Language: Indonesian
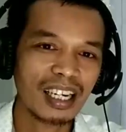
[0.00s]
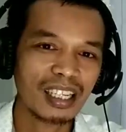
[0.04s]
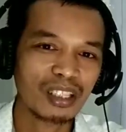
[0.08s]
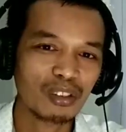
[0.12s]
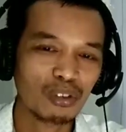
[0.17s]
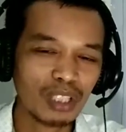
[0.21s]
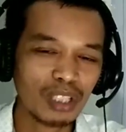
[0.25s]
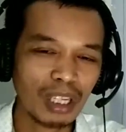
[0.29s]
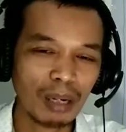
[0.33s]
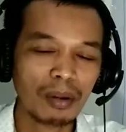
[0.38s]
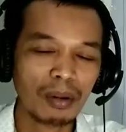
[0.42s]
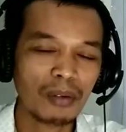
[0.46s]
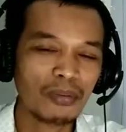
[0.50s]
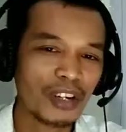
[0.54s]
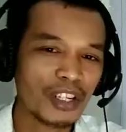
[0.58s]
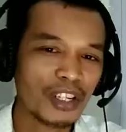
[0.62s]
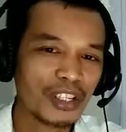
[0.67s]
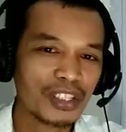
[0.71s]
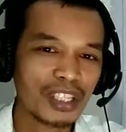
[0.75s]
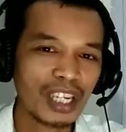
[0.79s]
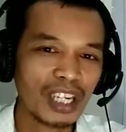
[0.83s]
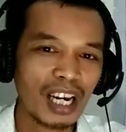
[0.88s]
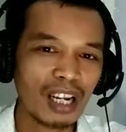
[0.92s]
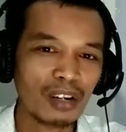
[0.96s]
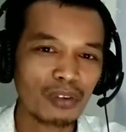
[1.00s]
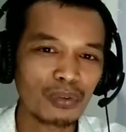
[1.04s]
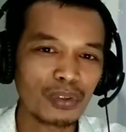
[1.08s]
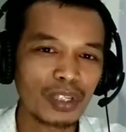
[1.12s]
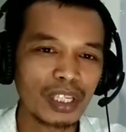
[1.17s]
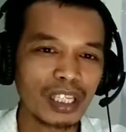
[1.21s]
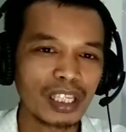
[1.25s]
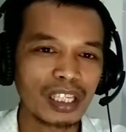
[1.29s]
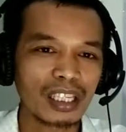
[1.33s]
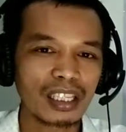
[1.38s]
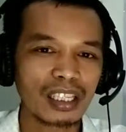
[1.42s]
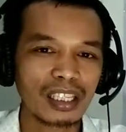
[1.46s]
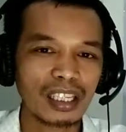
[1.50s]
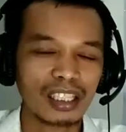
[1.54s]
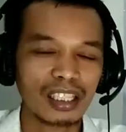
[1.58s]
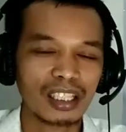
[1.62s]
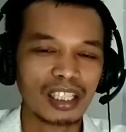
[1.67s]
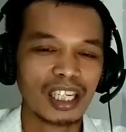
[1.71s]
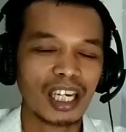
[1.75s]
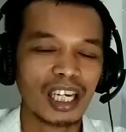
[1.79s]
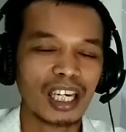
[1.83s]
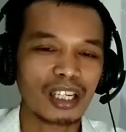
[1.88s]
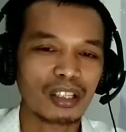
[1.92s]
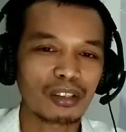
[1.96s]
terutama fansnya Alwi
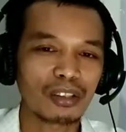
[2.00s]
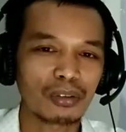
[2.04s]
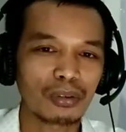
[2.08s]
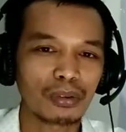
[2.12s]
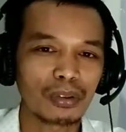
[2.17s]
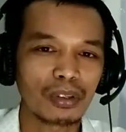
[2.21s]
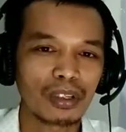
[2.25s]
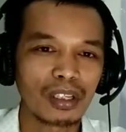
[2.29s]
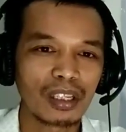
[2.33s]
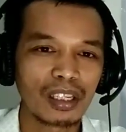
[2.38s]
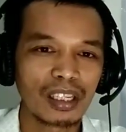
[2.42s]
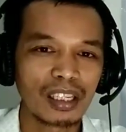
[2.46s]
ketika itu